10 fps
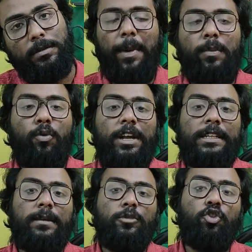আমার মনে
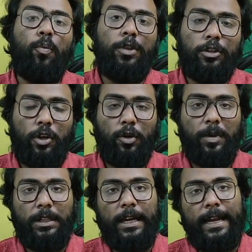আছে আমি সৌমিত্র
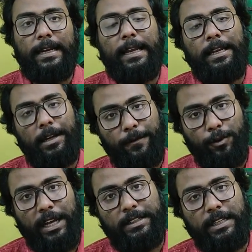চট্টোপাধ্যায়ের একটা
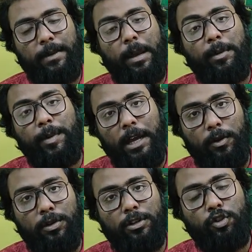ইন্টারভিউ দেখছিলাম এবিপি আনন্দ